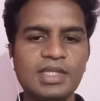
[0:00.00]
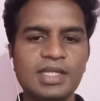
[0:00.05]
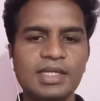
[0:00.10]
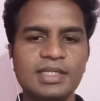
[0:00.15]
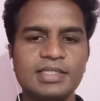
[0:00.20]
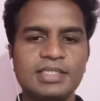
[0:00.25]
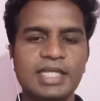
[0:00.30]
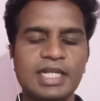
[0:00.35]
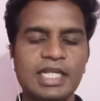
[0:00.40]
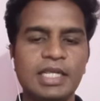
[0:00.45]

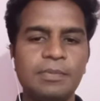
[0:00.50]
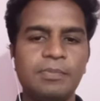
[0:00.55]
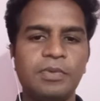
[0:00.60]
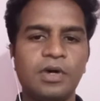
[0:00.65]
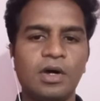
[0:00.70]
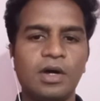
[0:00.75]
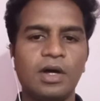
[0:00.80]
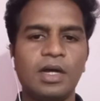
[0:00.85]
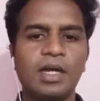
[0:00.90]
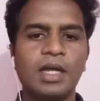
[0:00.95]
சரி இப்போ
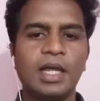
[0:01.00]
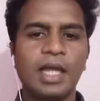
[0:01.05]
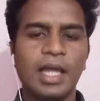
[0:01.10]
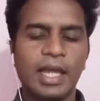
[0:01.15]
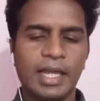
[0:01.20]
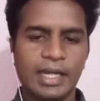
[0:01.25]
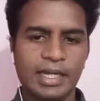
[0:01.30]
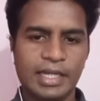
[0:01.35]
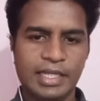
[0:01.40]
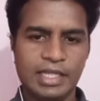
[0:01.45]

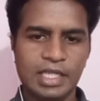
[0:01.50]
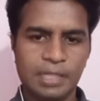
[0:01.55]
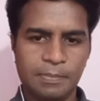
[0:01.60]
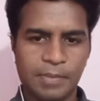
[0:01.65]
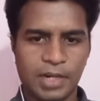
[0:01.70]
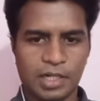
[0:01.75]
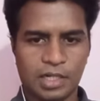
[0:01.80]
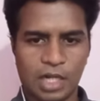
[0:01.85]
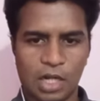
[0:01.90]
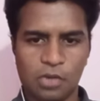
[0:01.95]
நிதி
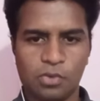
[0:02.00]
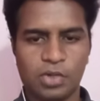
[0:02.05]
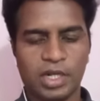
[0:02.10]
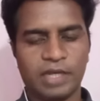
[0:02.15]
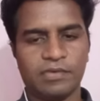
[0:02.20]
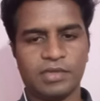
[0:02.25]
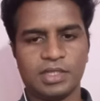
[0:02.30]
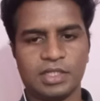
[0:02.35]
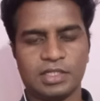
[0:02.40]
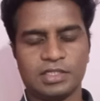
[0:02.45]
பற்றாக்குறை
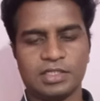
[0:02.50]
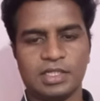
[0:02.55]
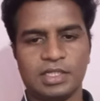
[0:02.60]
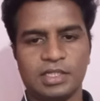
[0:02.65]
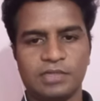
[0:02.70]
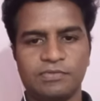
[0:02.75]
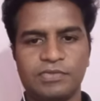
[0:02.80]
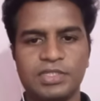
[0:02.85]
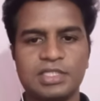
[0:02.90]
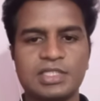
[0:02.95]
வந்துருச்சு
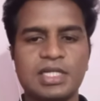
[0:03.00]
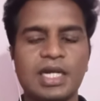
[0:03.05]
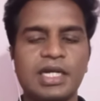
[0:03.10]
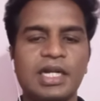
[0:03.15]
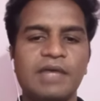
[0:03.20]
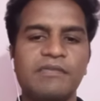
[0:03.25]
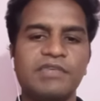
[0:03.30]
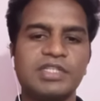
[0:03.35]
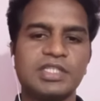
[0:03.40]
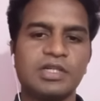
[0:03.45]
ஃபிஸ்கல்
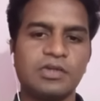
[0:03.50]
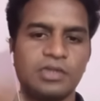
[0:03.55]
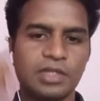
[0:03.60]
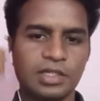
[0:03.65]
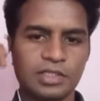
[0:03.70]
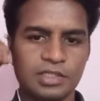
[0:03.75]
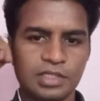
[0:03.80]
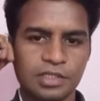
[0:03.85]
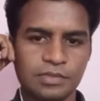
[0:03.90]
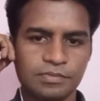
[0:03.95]
டெபிசிட்
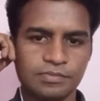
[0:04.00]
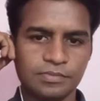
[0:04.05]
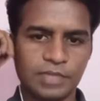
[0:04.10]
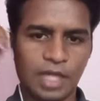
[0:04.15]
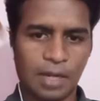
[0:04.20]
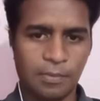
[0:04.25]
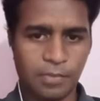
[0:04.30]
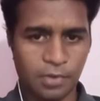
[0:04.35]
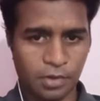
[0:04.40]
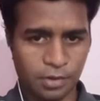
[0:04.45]
வந்துருச்சு
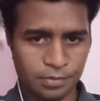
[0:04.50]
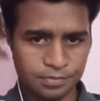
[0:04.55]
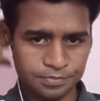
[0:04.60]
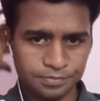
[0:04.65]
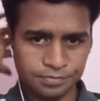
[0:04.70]
அப்போது